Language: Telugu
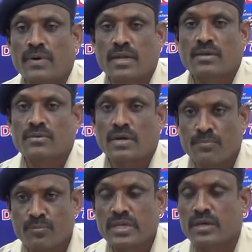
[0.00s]
వాళ్ళకు
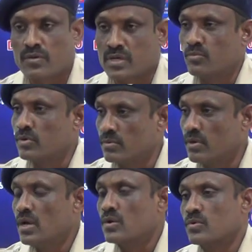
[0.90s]
అమ్మి ఎక్కువ డబ్బులు
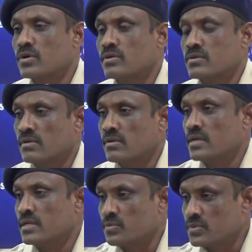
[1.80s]

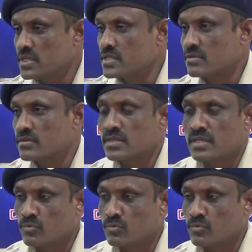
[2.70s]
కూడగొట్టకూడనే ఉద్దేశంతో